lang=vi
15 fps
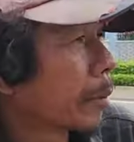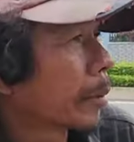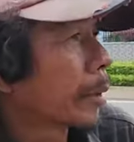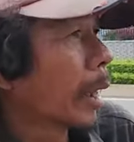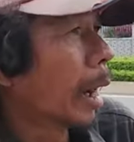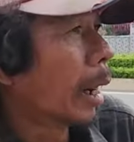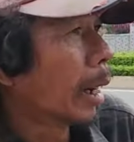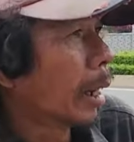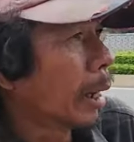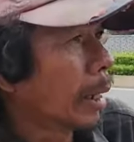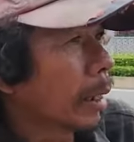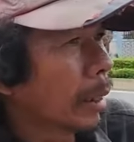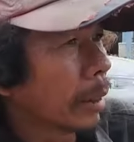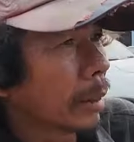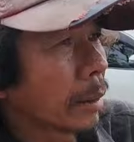
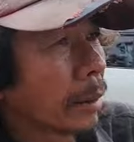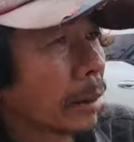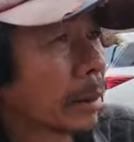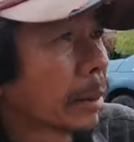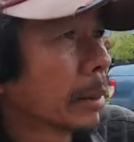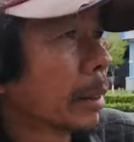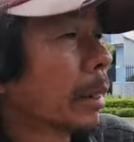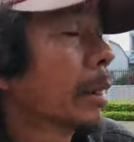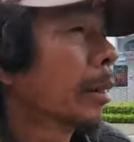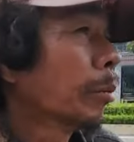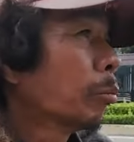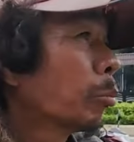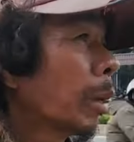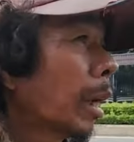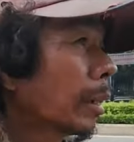Ờ
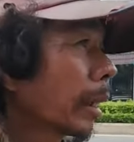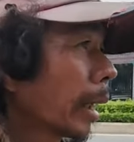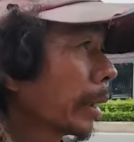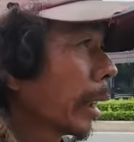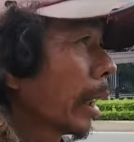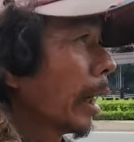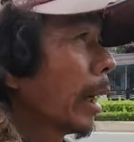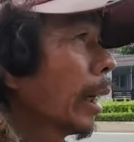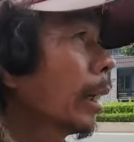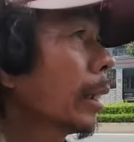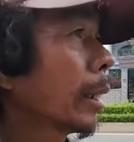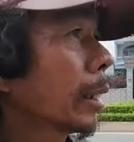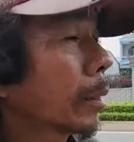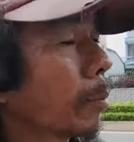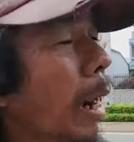lên đây
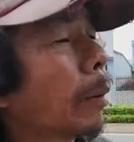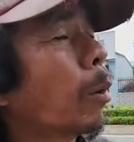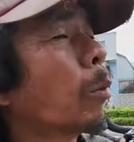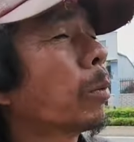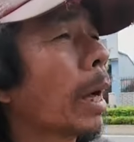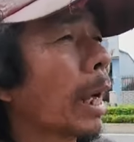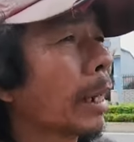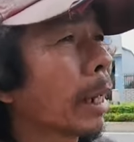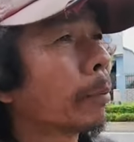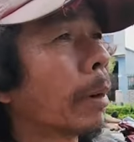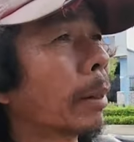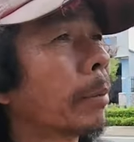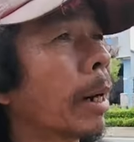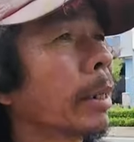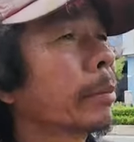ờ, ba bốn tháng rồi mà
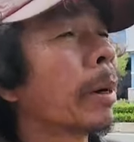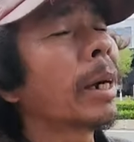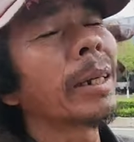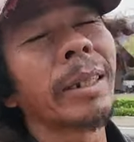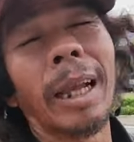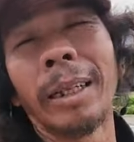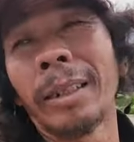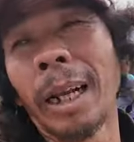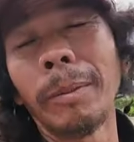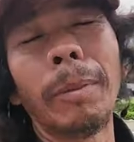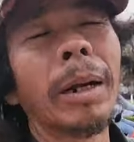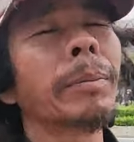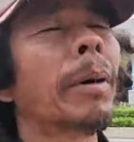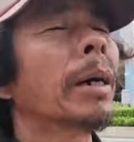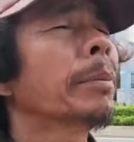mới mới về xứ mới
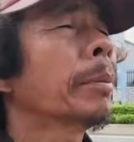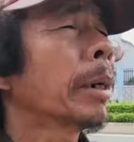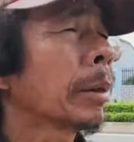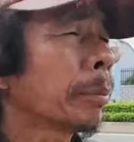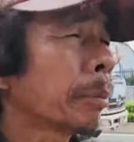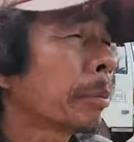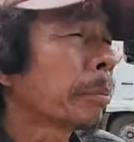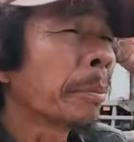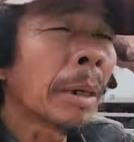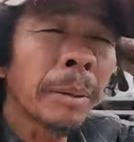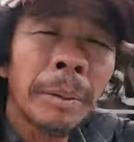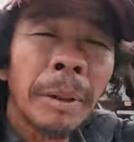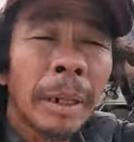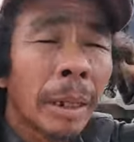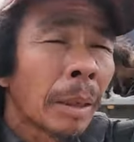mới
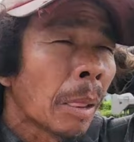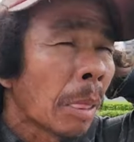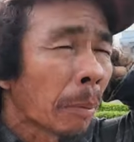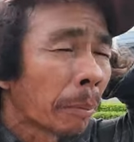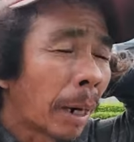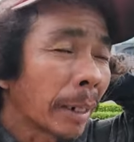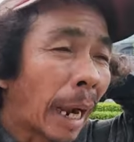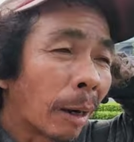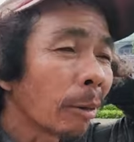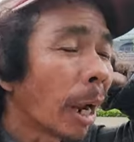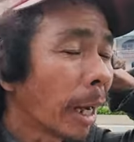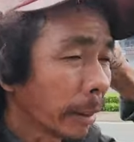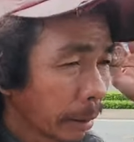mới, đảo lên